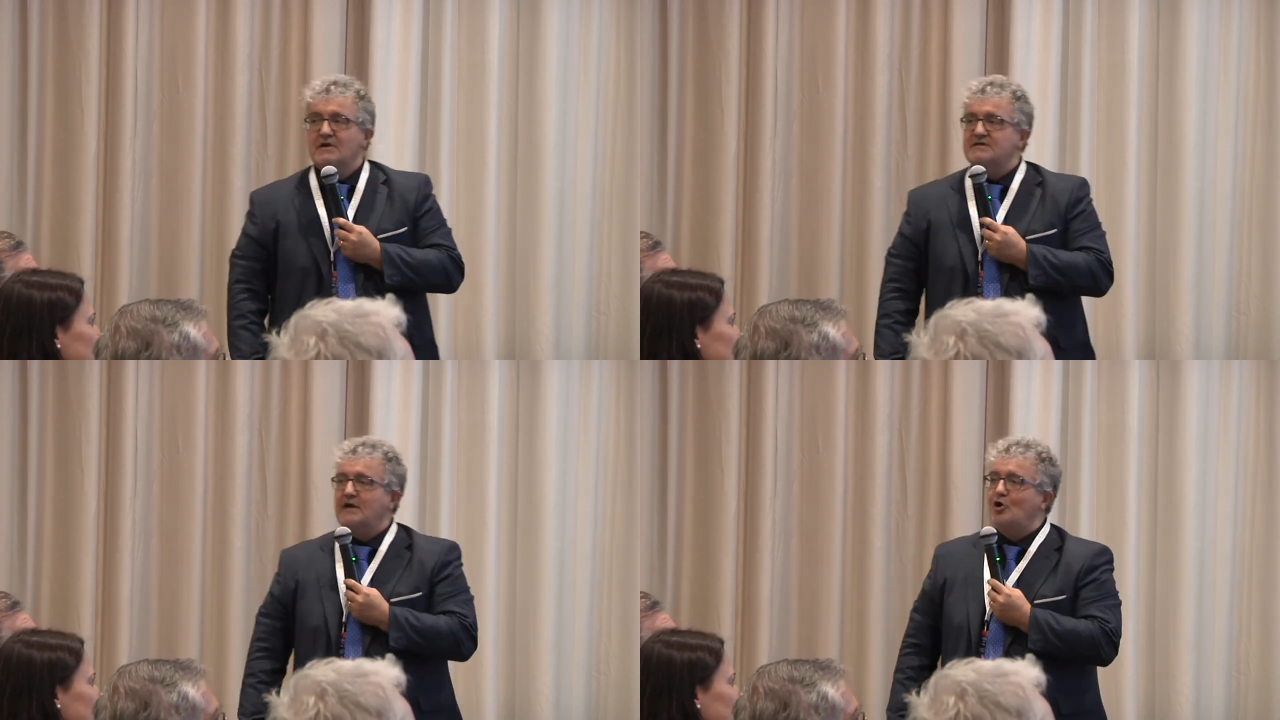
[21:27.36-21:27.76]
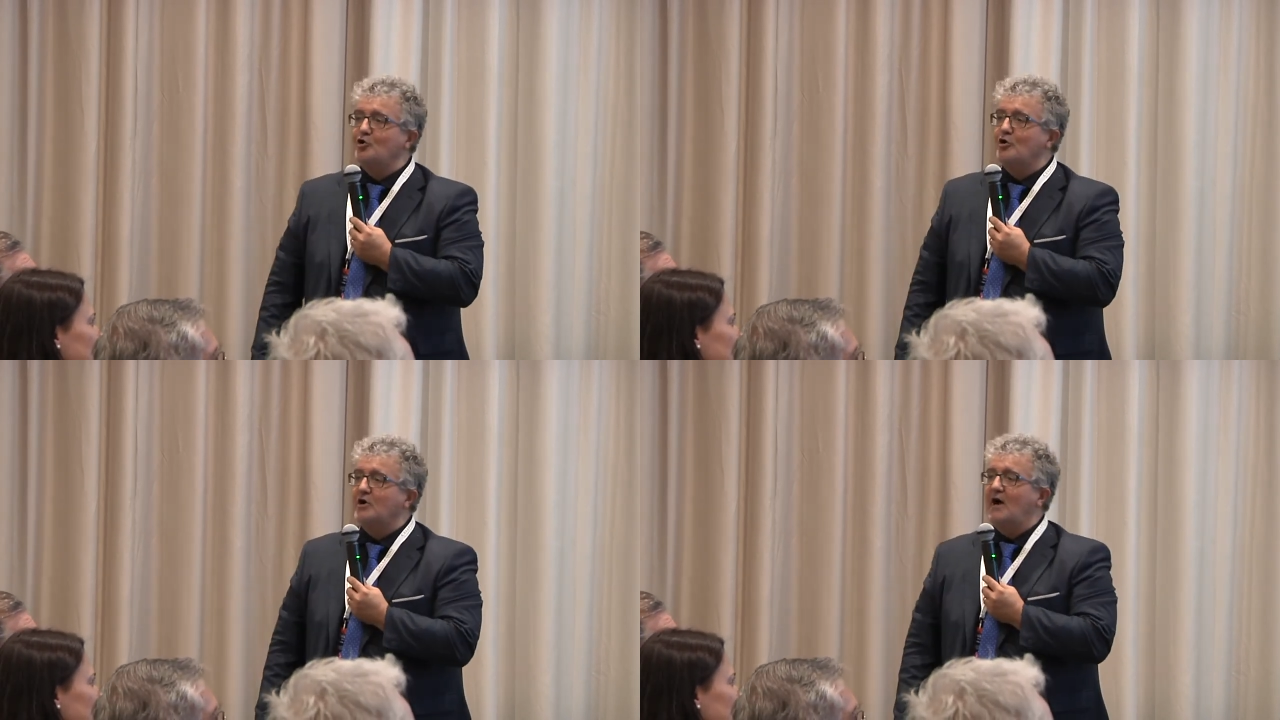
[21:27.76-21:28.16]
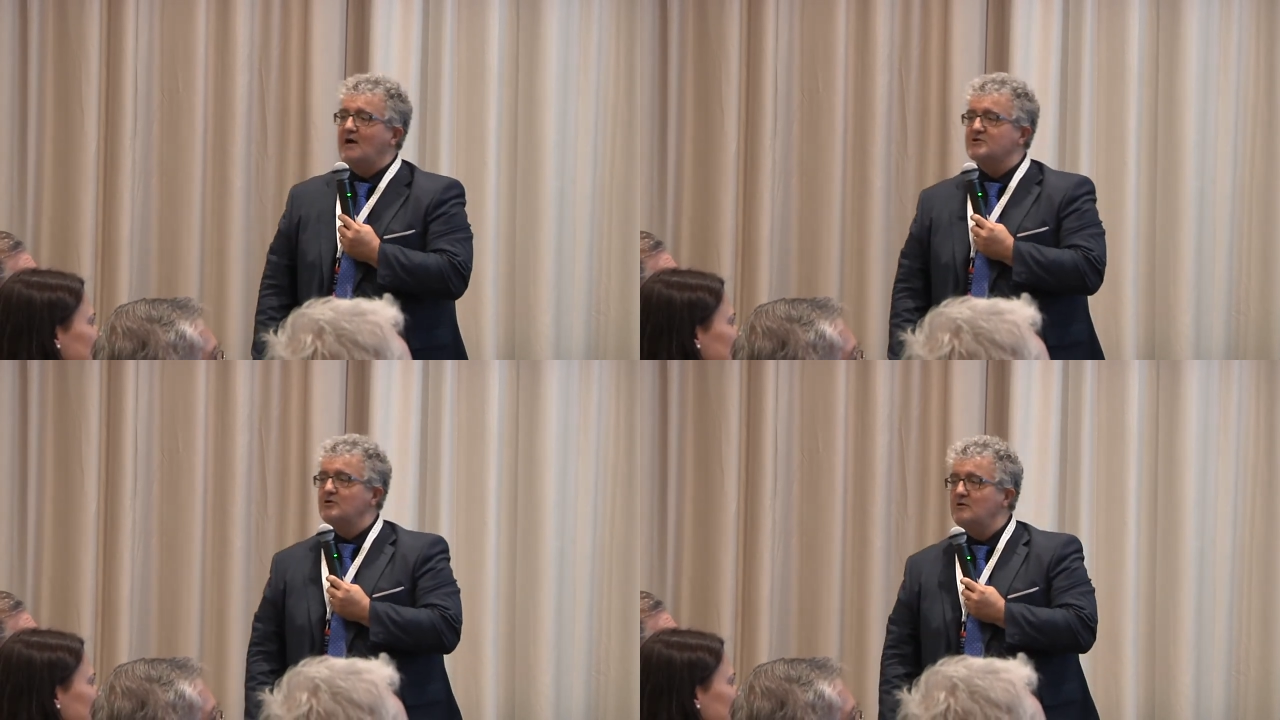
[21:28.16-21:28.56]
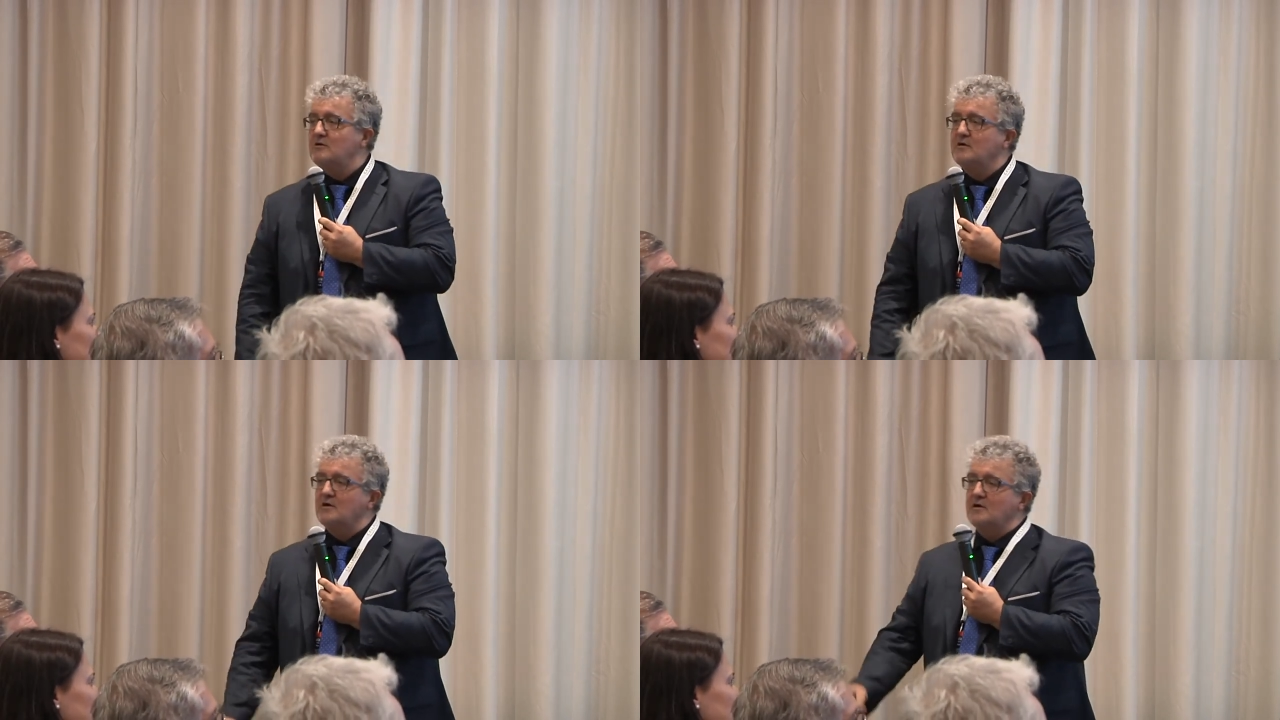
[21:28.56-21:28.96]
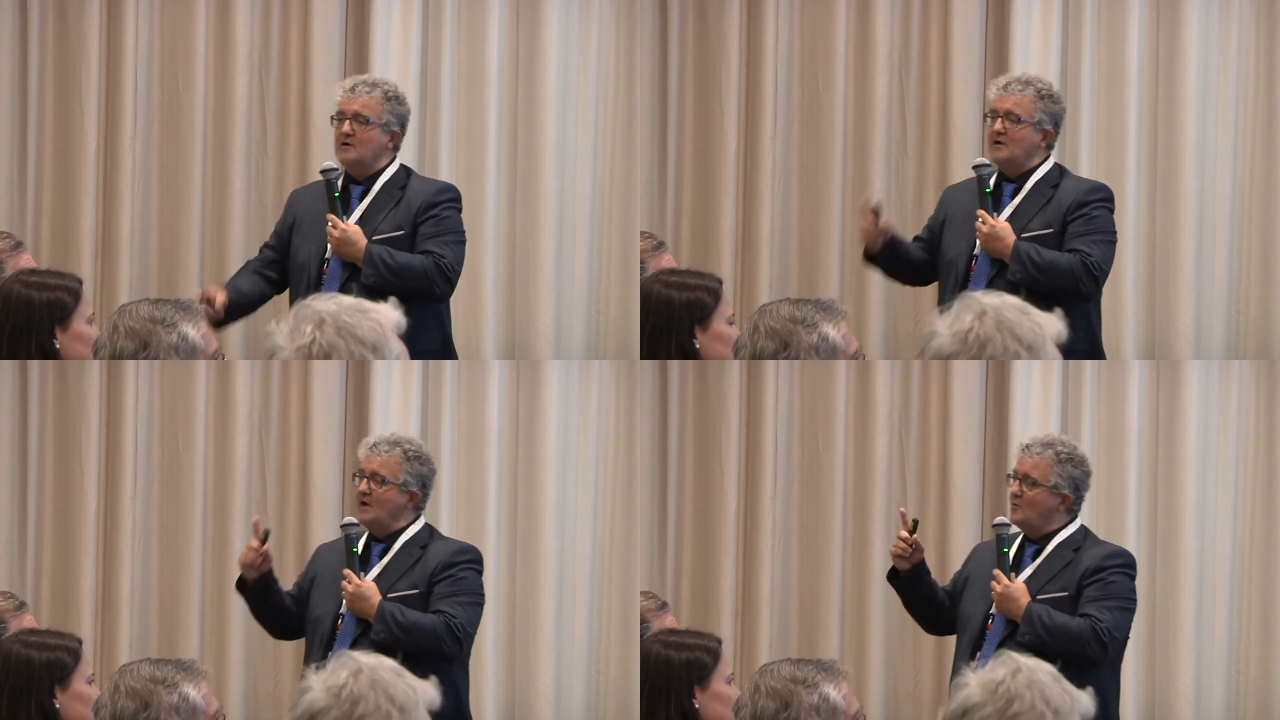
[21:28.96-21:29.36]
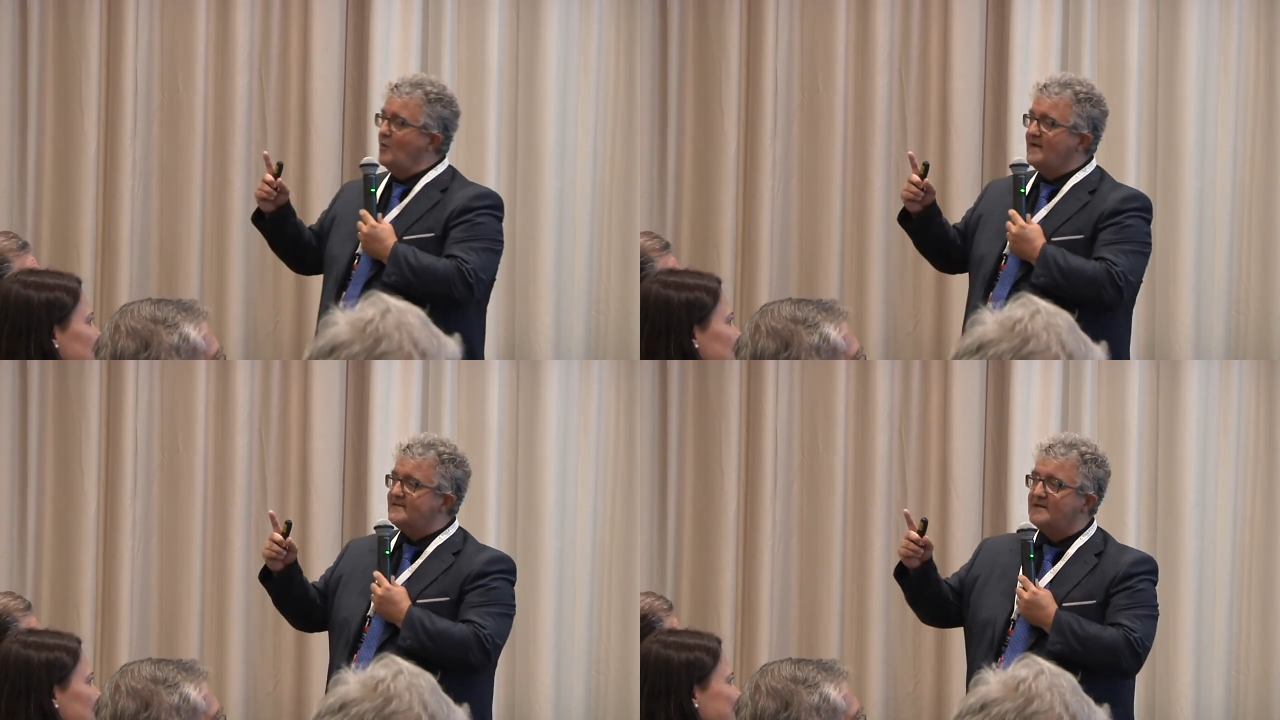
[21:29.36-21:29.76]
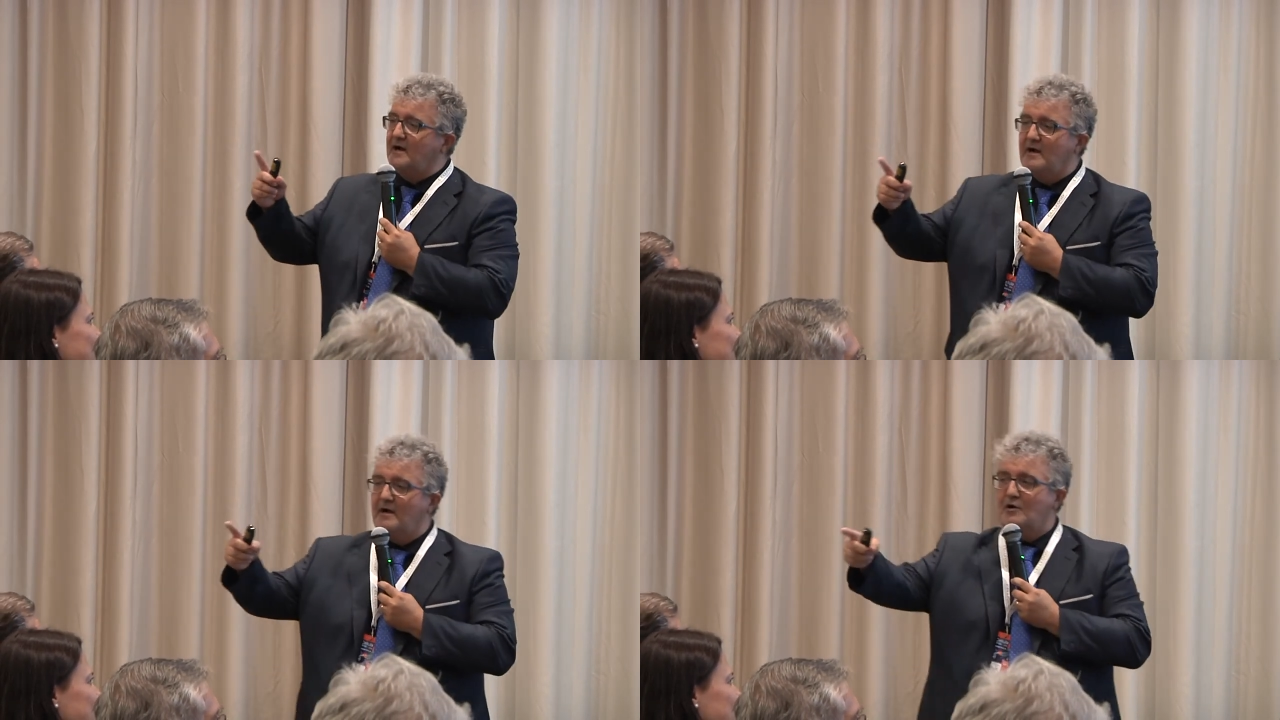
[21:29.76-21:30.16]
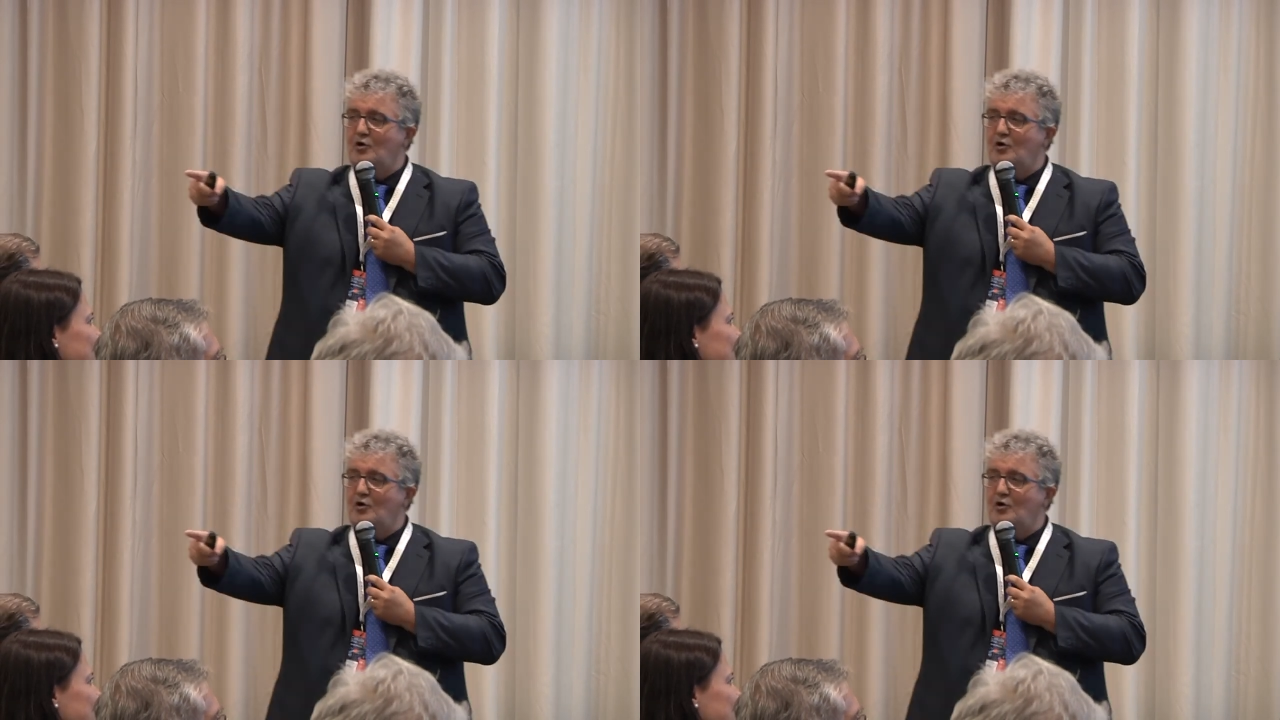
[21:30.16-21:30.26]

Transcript: Secondo caso, e questa è